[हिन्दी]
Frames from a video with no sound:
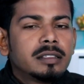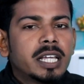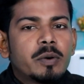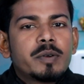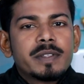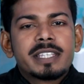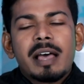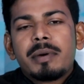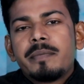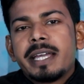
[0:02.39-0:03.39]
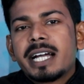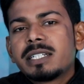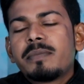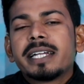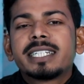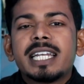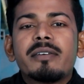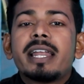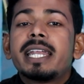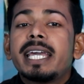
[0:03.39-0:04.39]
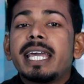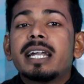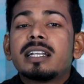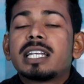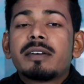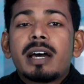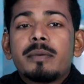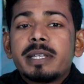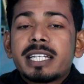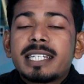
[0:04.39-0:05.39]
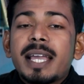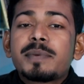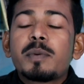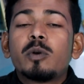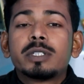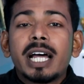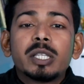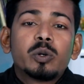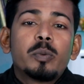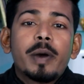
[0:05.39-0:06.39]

द वन वन साबन में आज हम बात करने वाले हैं एयरटेल के बारे में जैसा कि आप सभी लोग जानते हो